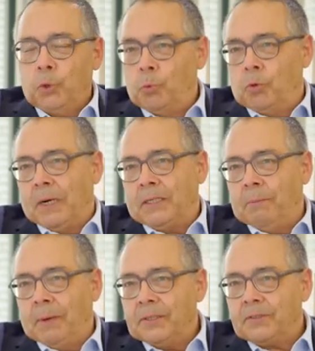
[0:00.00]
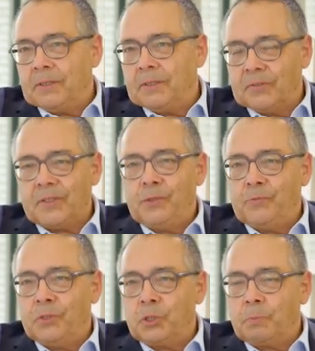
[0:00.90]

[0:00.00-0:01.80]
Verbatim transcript: Übung macht den Meister, das gilt für die